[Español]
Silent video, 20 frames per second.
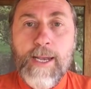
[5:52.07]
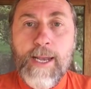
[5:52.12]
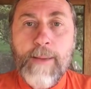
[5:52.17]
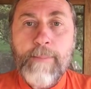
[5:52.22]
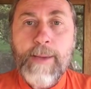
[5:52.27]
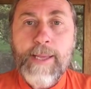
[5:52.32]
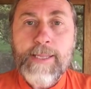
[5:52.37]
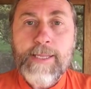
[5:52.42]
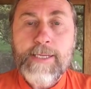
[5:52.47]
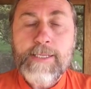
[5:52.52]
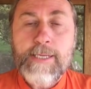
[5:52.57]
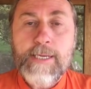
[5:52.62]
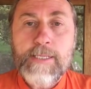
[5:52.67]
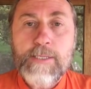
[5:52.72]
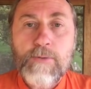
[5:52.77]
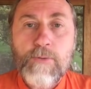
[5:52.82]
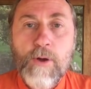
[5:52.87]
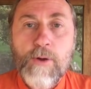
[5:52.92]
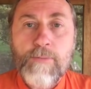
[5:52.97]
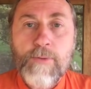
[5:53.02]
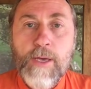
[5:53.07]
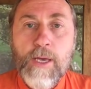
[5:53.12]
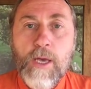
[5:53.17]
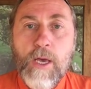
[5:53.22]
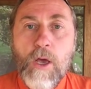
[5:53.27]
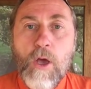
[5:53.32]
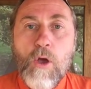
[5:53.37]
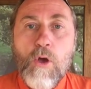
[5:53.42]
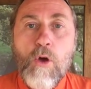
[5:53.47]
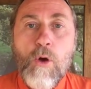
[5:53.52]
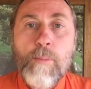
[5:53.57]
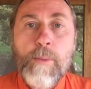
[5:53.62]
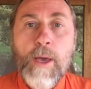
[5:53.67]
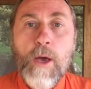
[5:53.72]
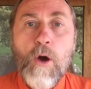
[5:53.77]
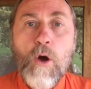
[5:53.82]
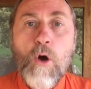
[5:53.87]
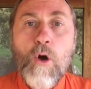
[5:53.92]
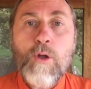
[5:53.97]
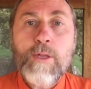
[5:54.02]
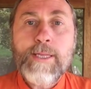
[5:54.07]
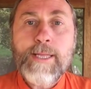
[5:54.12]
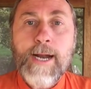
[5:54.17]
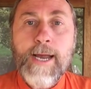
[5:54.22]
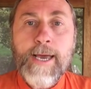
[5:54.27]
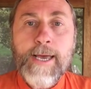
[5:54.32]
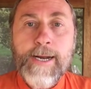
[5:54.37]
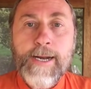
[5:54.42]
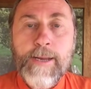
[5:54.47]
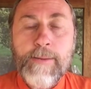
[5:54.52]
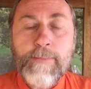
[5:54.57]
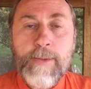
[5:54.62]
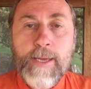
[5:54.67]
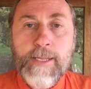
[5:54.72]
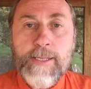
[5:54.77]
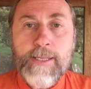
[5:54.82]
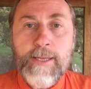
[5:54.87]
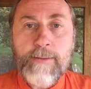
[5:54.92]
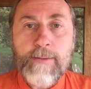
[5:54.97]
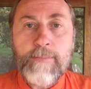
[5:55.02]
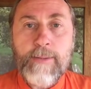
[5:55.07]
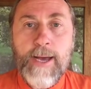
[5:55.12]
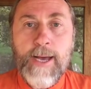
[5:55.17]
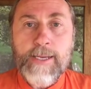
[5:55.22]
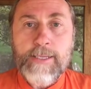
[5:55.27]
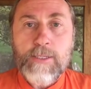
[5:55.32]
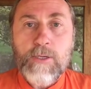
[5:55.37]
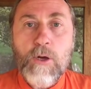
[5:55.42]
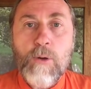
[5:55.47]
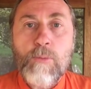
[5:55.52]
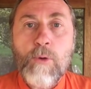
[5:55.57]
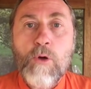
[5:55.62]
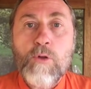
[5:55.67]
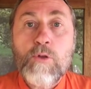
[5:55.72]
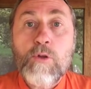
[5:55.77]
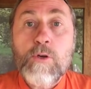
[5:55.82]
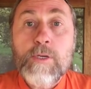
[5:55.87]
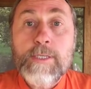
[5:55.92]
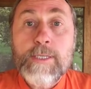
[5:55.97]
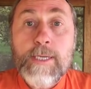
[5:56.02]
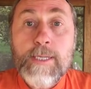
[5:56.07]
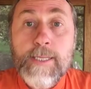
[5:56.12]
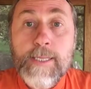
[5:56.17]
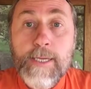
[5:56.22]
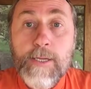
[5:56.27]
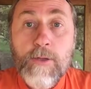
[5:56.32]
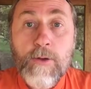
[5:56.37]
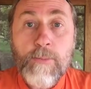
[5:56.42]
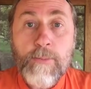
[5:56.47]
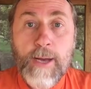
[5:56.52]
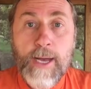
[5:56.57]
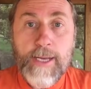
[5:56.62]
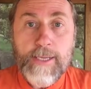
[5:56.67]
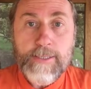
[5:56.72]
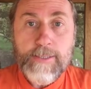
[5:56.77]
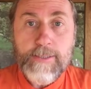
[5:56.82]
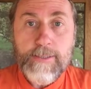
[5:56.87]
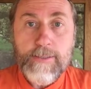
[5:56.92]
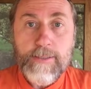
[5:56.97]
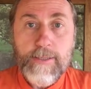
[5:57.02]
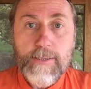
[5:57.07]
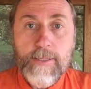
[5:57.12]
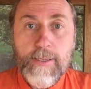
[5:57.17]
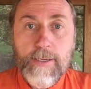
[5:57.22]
la mente ya se vuelve como otra herramienta más, como otro sentido más.